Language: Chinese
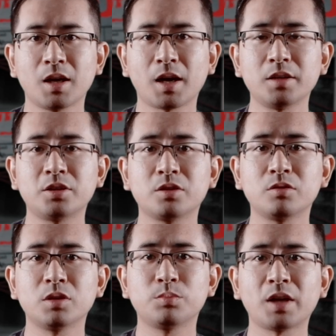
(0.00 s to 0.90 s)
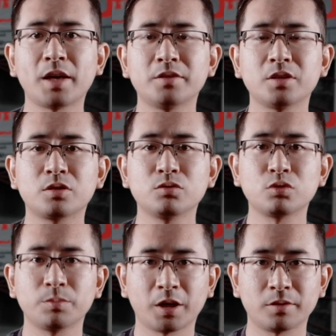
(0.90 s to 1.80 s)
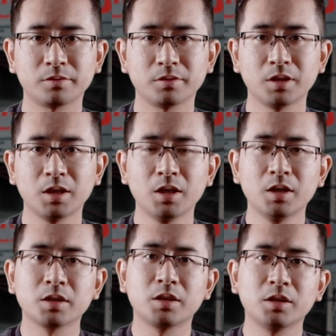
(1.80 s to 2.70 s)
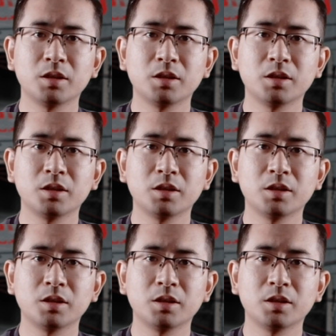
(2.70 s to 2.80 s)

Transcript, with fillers: 还提供了布莱恩的工作表。肯